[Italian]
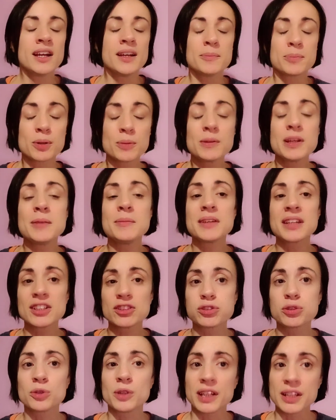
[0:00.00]
Problemi che
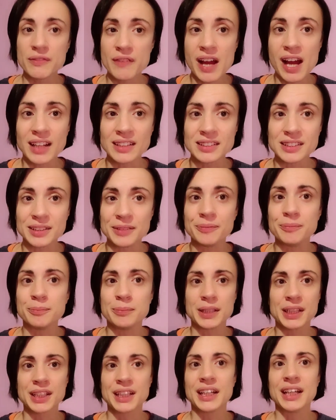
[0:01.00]
sono arrivati
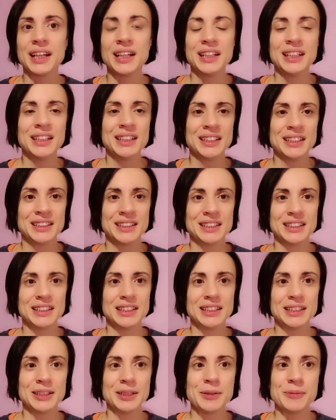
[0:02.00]
perché
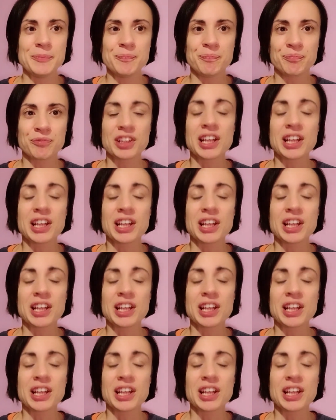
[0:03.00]
eh,